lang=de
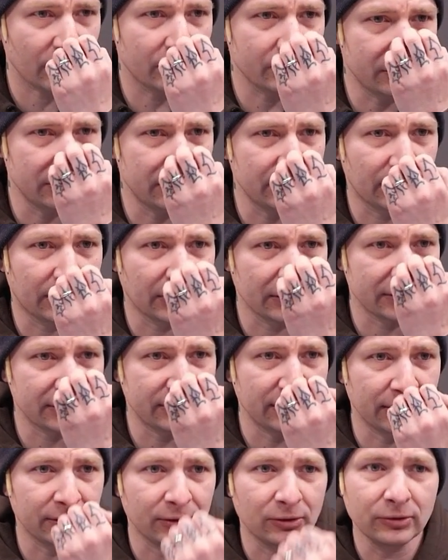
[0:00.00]
Sieht ja ganz
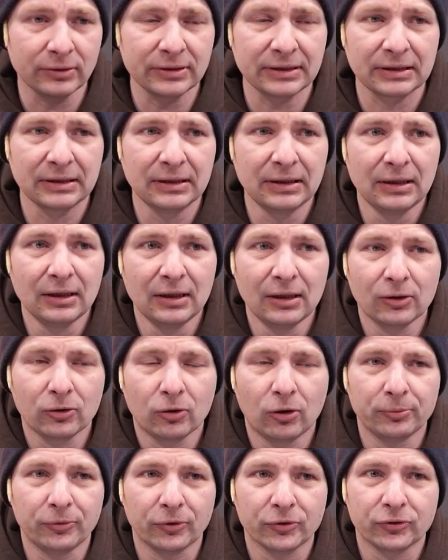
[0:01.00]
nett aus,
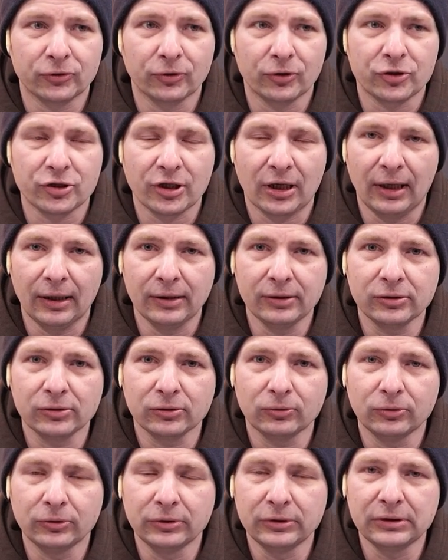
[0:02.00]
kommt aus deutscher Hand
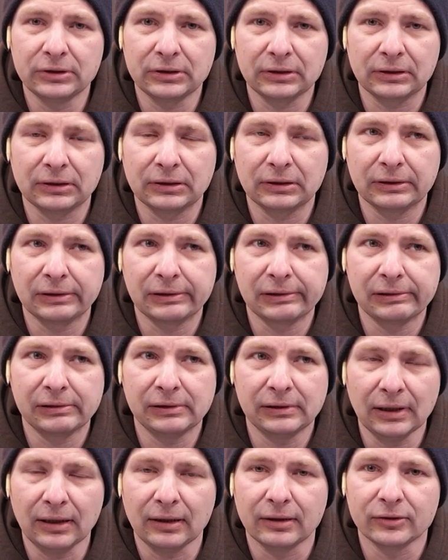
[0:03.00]
und äh,
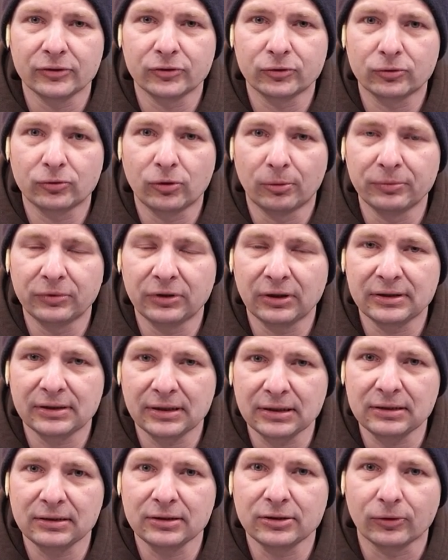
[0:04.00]
ja, es kommt
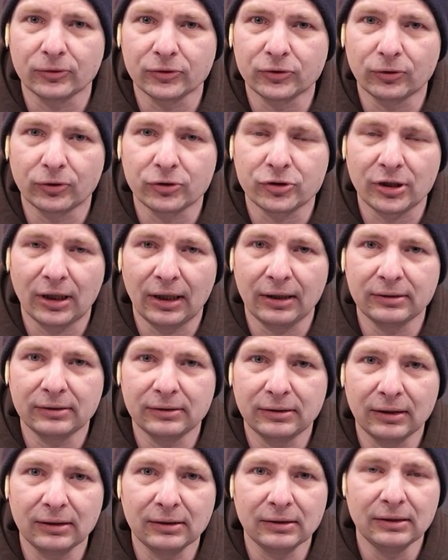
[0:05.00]
tatsächlich aus deutscher
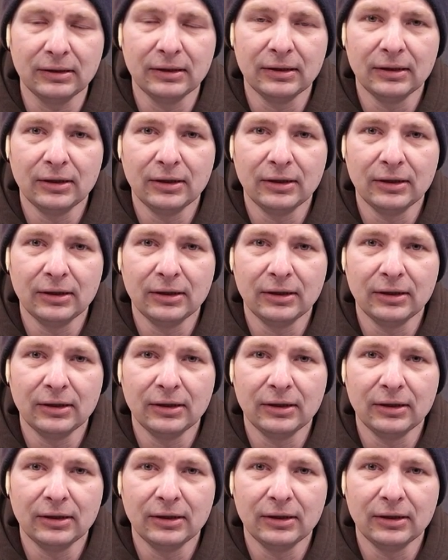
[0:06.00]
Hand, denn